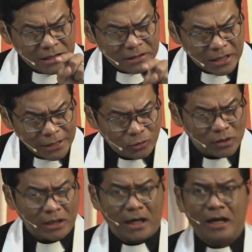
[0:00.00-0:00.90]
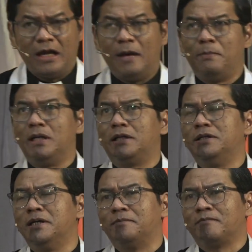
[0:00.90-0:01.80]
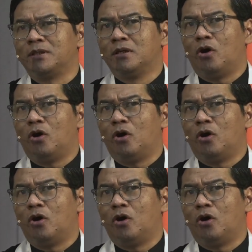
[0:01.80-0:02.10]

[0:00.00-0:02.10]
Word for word: Dan itu adalah milik dia.